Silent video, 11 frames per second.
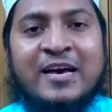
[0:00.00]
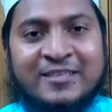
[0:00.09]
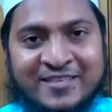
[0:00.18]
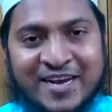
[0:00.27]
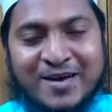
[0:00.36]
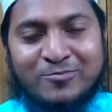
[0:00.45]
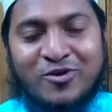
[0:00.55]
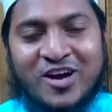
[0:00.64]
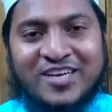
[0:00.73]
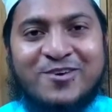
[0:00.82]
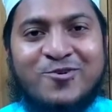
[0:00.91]
আসসালামু
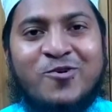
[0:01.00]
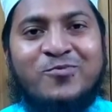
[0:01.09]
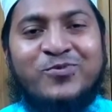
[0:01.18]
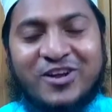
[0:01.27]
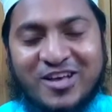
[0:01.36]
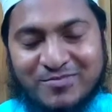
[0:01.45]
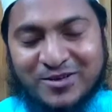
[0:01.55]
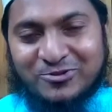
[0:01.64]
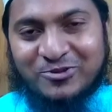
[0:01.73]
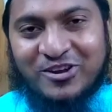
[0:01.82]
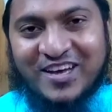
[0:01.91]
আলাইকুম
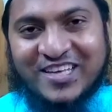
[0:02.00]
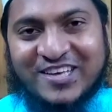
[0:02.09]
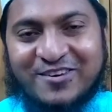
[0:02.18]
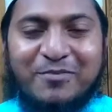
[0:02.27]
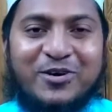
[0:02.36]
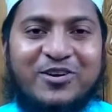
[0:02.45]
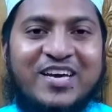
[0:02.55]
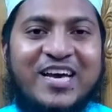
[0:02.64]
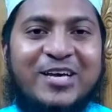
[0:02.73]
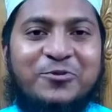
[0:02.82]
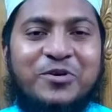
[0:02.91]
রহমতুল্লাহি
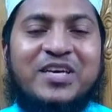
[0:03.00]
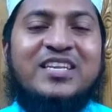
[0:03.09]
আবরাকাত